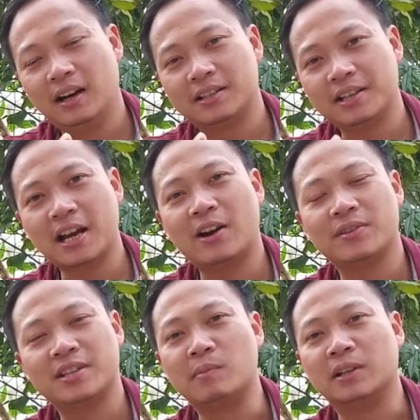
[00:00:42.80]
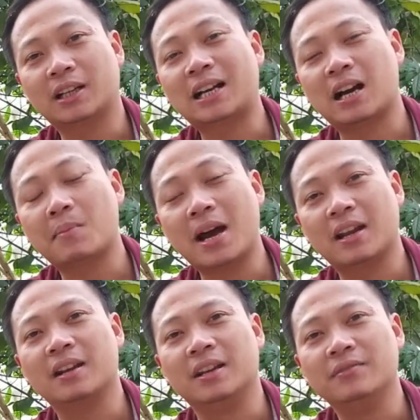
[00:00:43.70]
Ờ, xin chào, chào mừng tất cả các
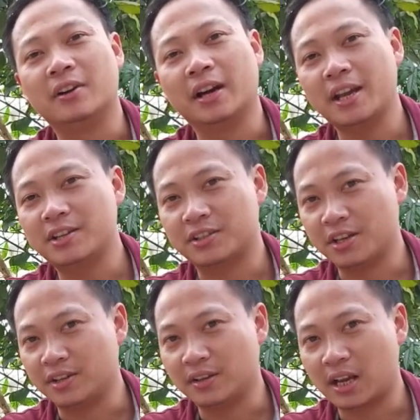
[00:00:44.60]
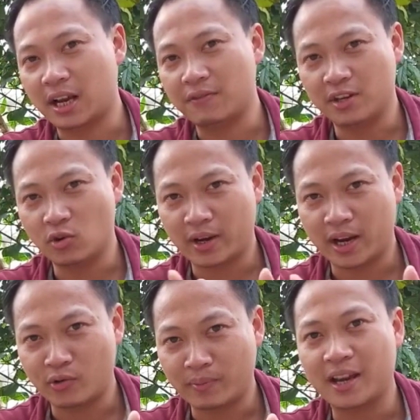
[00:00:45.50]
bạn đã đến với cái chương trình ờ, cái video
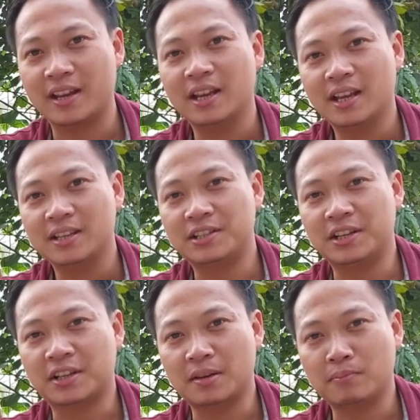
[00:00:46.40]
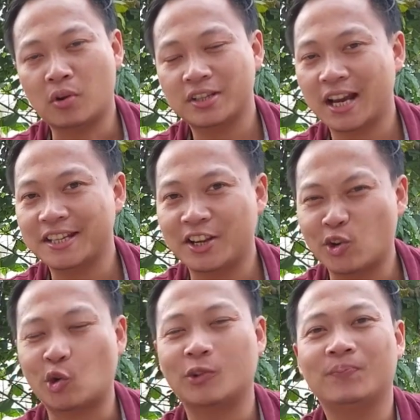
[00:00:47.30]
ngày hôm nay trên kênh Bonsai
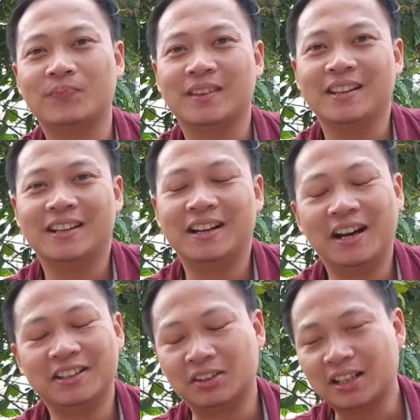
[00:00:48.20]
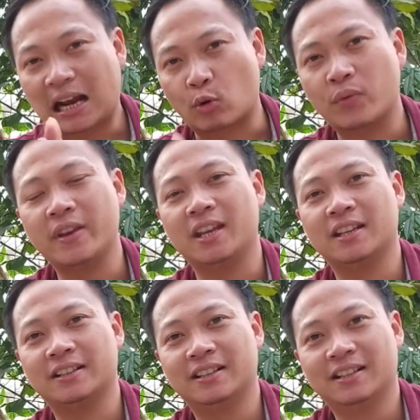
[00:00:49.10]
Channel. À, thưa tất cả quý vị
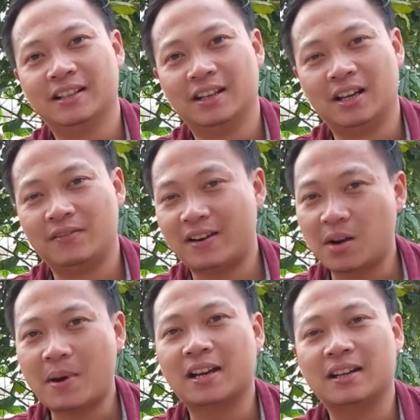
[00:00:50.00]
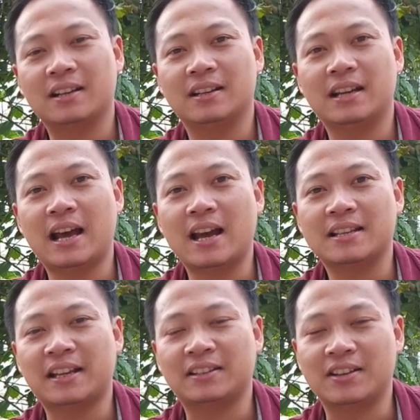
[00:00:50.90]
và các bạn
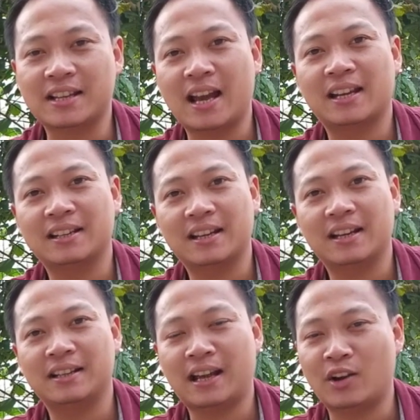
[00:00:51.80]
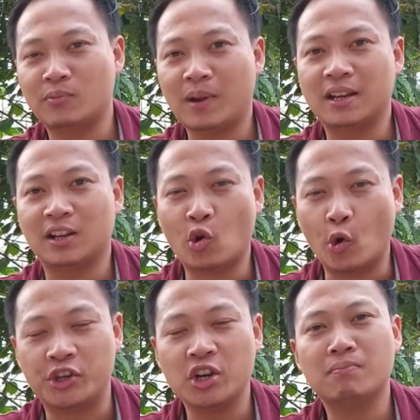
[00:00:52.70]
đã dành thời gian ngày hôm nay để
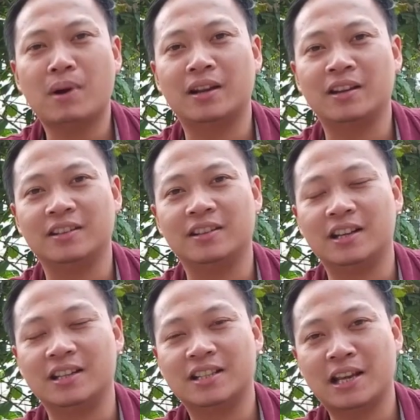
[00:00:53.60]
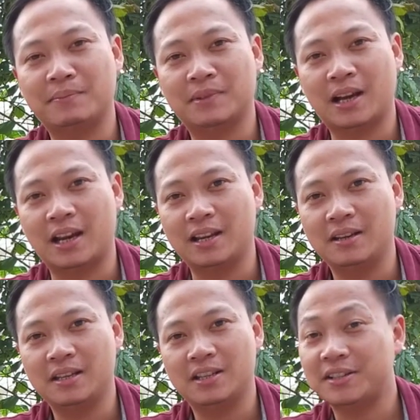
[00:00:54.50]
ngồi trước màn hình để xem cái
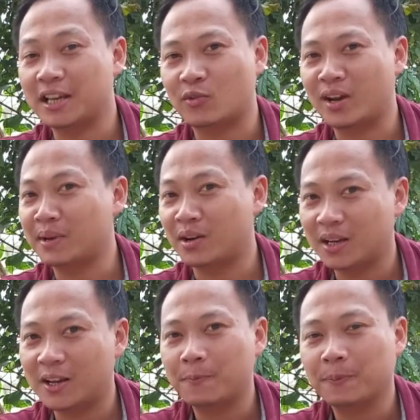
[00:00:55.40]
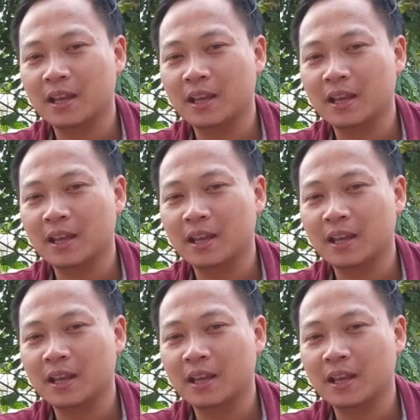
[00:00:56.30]
chia sẻ của em ngày hôm nay.